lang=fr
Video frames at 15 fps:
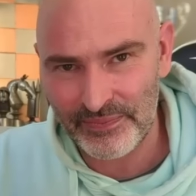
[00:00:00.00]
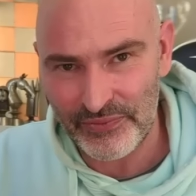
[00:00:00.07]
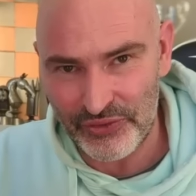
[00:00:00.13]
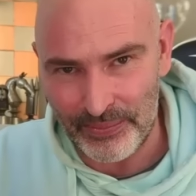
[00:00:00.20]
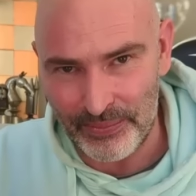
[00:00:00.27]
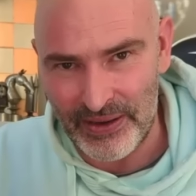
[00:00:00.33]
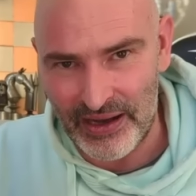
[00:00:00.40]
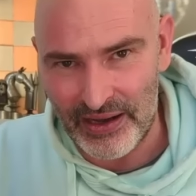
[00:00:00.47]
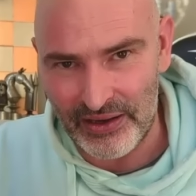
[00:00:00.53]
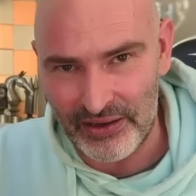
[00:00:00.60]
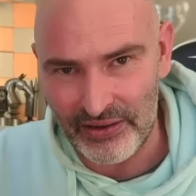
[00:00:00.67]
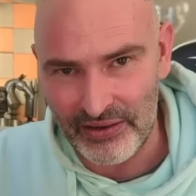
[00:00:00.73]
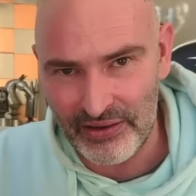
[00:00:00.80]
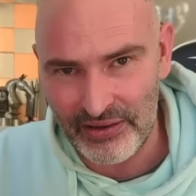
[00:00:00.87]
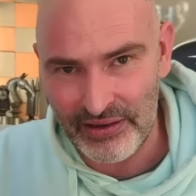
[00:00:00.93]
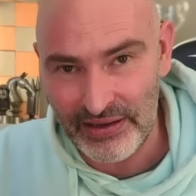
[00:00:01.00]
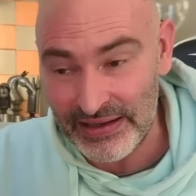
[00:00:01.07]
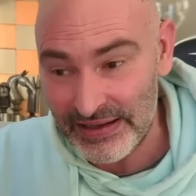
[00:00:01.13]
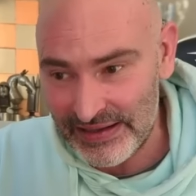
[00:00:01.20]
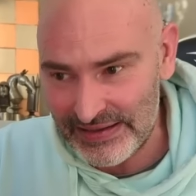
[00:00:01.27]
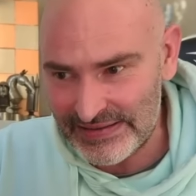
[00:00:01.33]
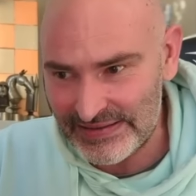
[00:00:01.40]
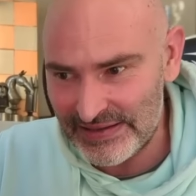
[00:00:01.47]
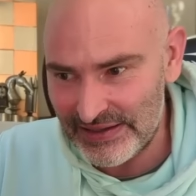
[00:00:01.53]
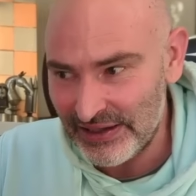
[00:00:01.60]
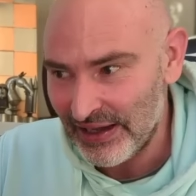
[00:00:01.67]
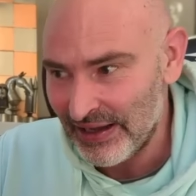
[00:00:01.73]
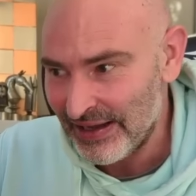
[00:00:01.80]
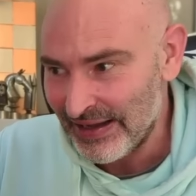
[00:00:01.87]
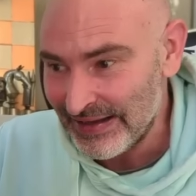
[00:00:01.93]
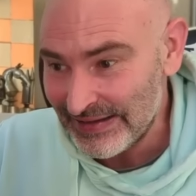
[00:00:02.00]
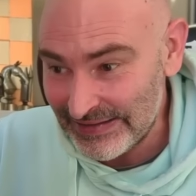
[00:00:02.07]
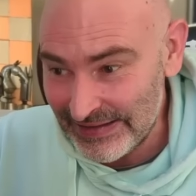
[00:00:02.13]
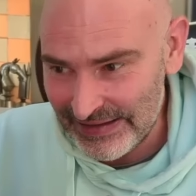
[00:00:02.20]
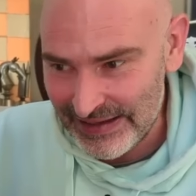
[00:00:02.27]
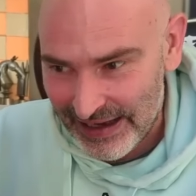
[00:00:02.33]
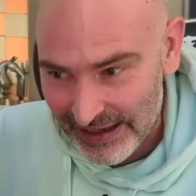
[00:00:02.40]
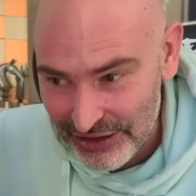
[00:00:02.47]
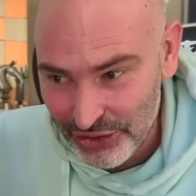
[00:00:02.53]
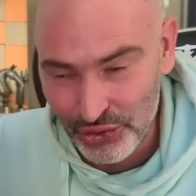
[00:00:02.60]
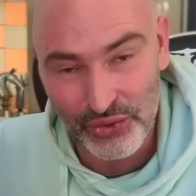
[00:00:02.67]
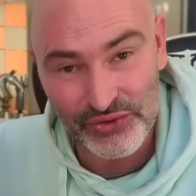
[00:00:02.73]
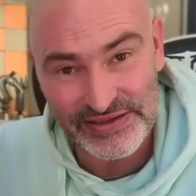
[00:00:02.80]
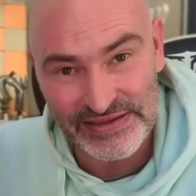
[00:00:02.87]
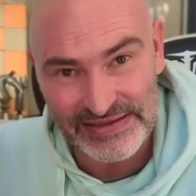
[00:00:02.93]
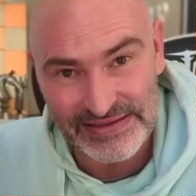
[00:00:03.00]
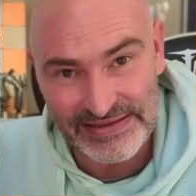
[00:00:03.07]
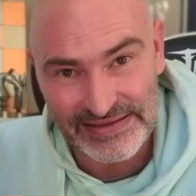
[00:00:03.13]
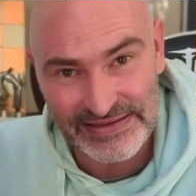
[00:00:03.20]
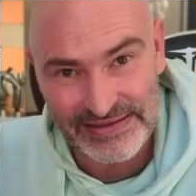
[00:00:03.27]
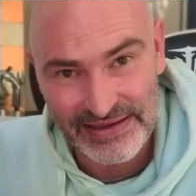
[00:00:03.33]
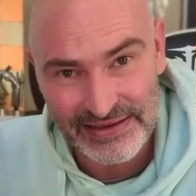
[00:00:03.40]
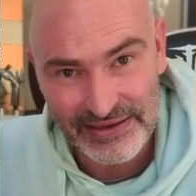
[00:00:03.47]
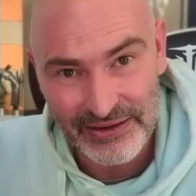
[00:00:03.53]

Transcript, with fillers: Tu parles. Ici, Dingeren, joue e 6.